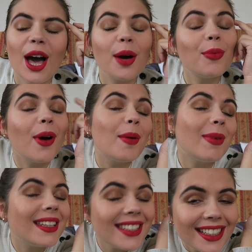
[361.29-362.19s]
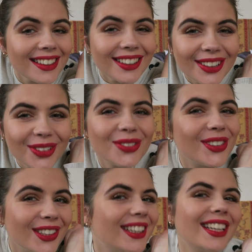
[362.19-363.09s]
Un mois a passé
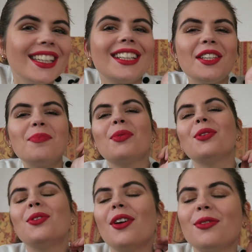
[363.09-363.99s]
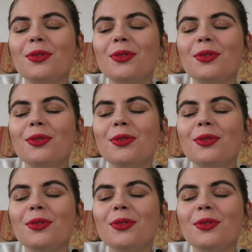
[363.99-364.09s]
depuis le dernier clip que tu as